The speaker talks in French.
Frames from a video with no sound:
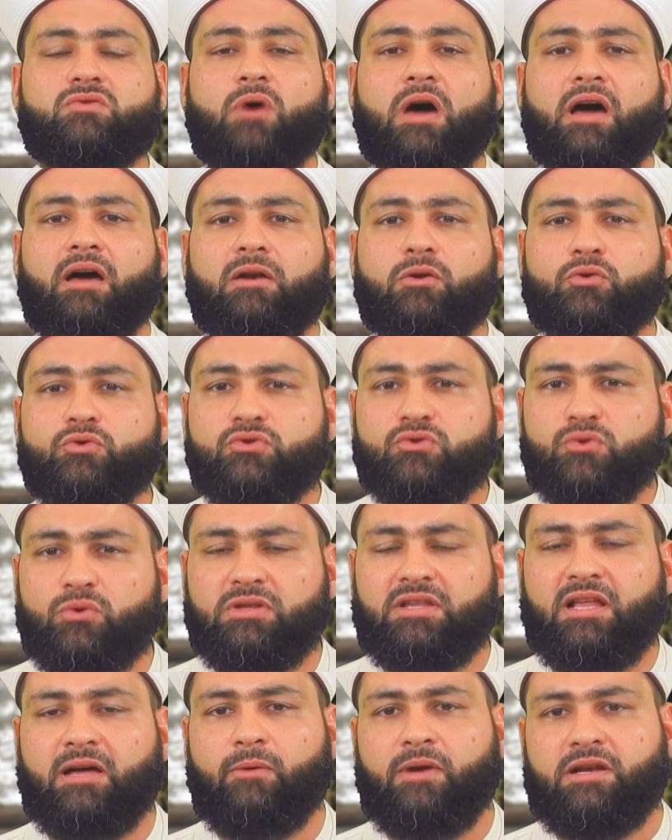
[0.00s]
de Ahlus
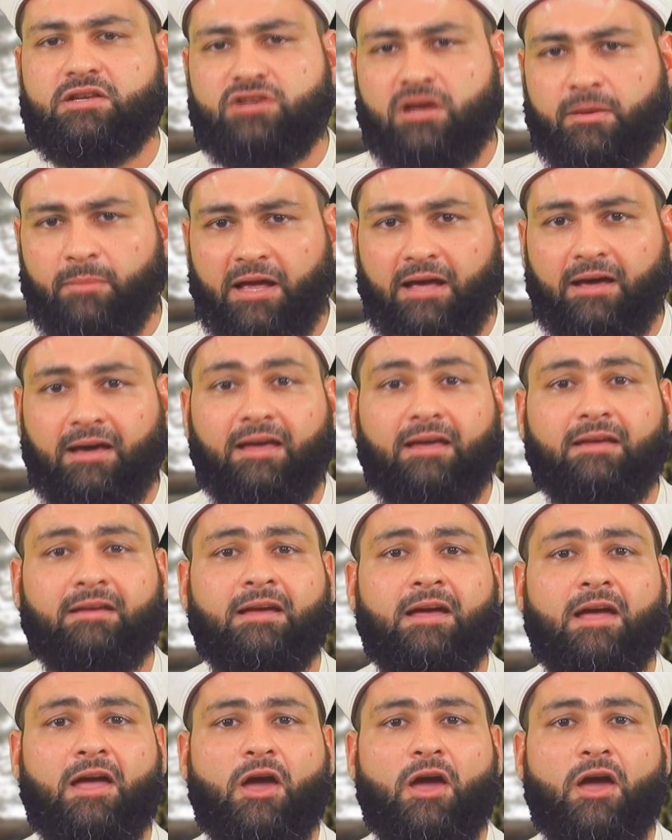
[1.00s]
Sunnah wal Jama'a.